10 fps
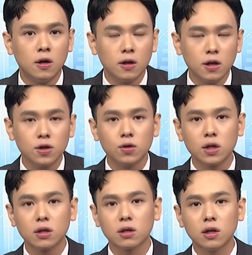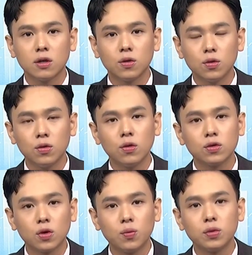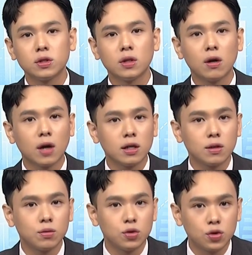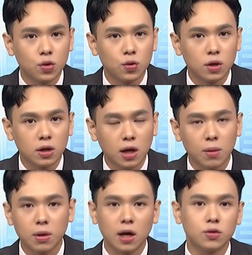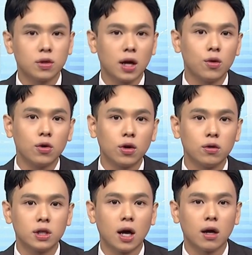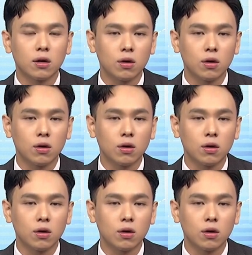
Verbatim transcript: 那手上的个股如果说不知道该怎么去处理，该不该去泰弱留强，